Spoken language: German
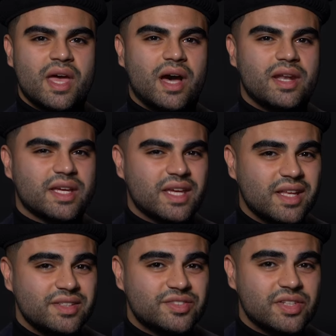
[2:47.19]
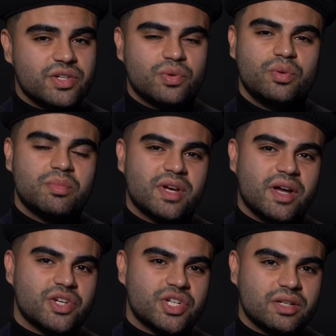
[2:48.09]
einer gänzlich
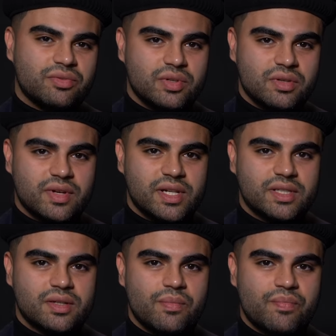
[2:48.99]
unbekannten Stadt für die Welt.